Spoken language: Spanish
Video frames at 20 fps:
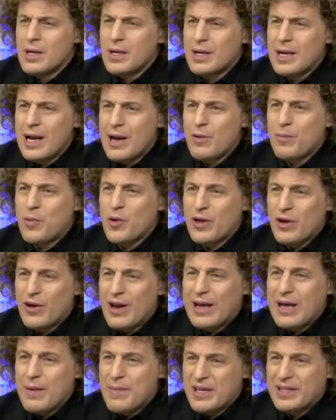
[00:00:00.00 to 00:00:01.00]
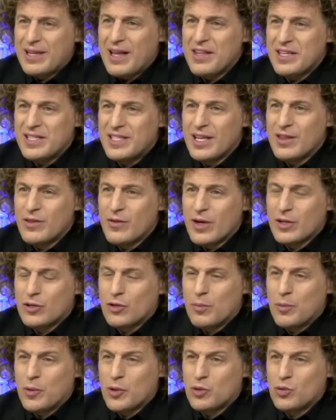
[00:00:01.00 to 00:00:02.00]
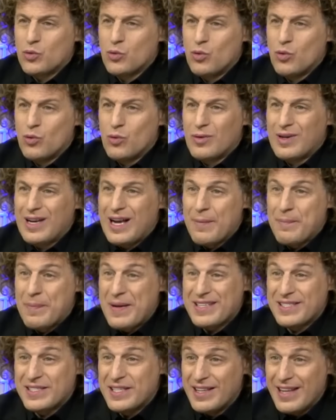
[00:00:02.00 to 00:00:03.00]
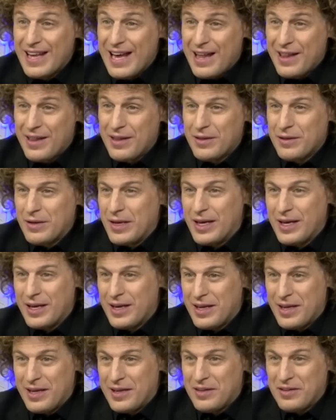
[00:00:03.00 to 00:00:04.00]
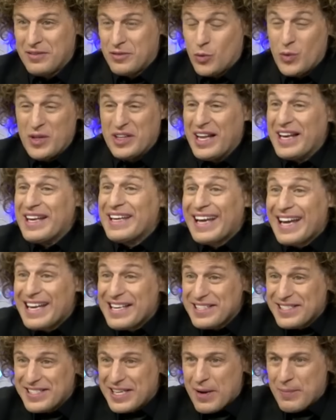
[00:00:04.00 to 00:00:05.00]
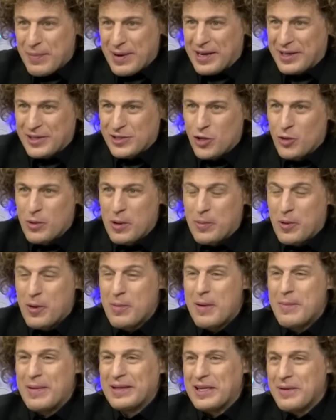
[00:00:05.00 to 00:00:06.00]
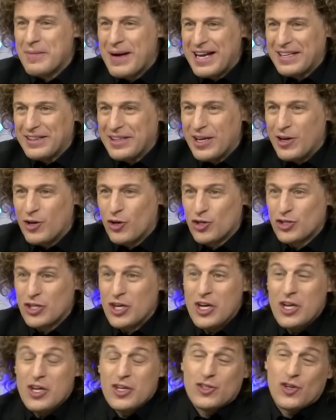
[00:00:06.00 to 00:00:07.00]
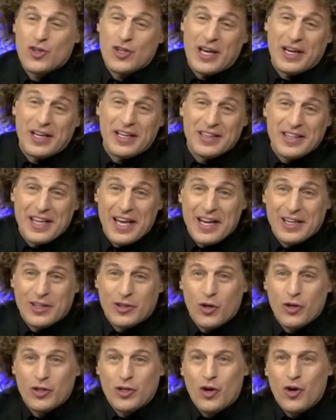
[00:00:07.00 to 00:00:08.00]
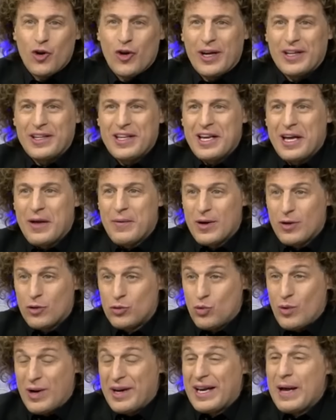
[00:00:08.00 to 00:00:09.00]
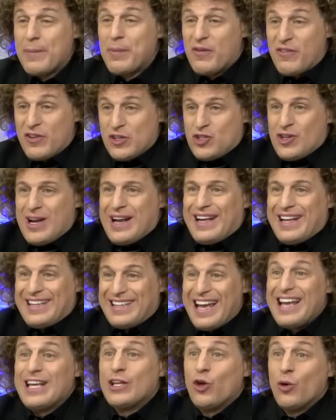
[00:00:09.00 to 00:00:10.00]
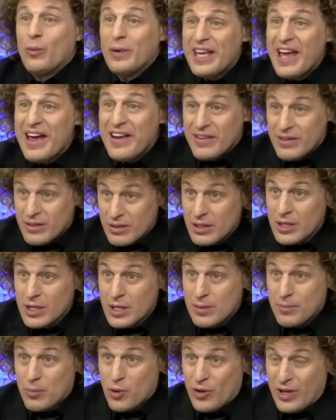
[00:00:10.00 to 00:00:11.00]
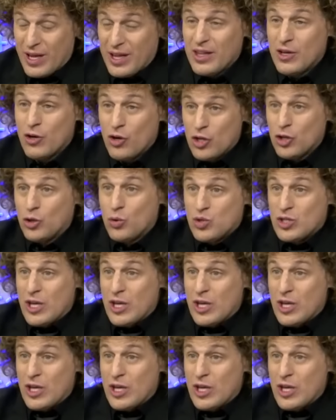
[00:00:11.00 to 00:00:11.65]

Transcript: Claro, porque ahora que me estás diciendo esto, por tu capacidad, eh, tu inteligencia para resolver problemas matemáticos, sos arquitecto y todo lo que tiene que ver con tu carrera profesional, que te ha ido bien, porque digo, de tus